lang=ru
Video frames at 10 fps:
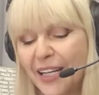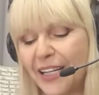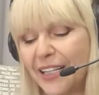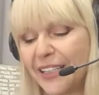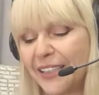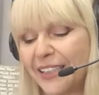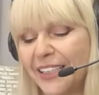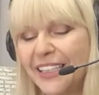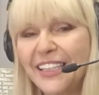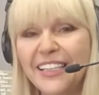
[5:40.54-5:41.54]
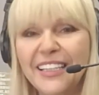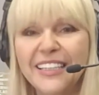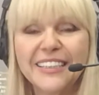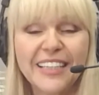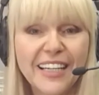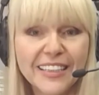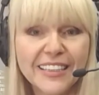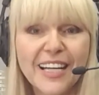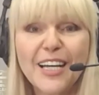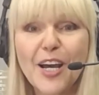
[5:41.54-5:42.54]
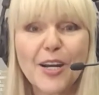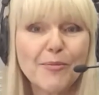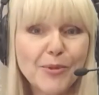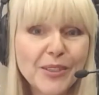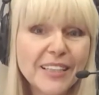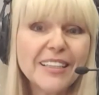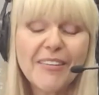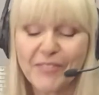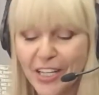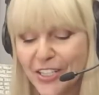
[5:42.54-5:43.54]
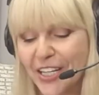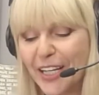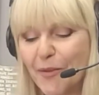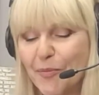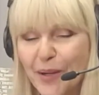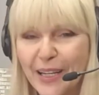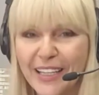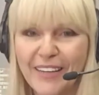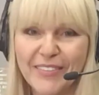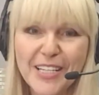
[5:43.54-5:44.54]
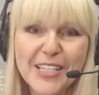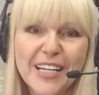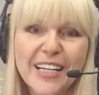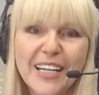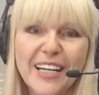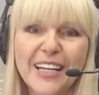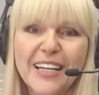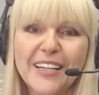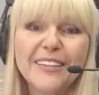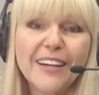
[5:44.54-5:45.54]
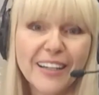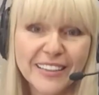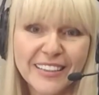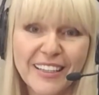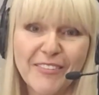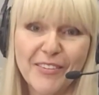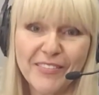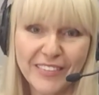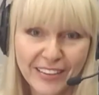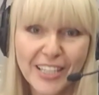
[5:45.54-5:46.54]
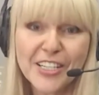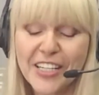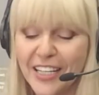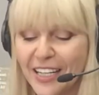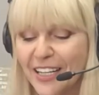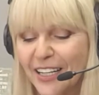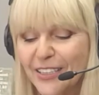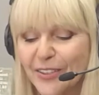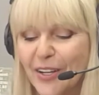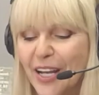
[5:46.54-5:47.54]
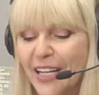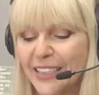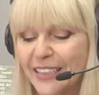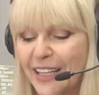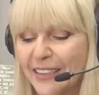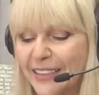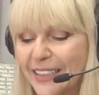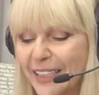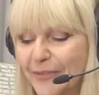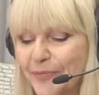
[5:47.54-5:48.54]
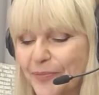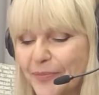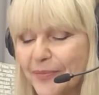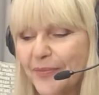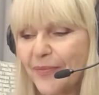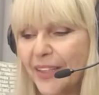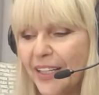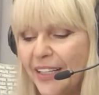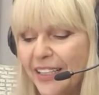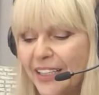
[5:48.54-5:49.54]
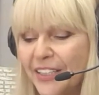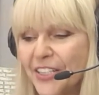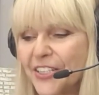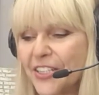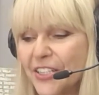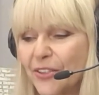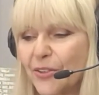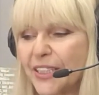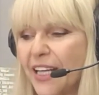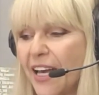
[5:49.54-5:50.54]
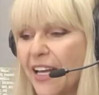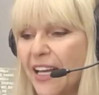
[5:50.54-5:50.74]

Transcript: э, и интересно работать в нашей компании, в нашей э, редакции, на нашей радиостанции. И, конечно же, друзья,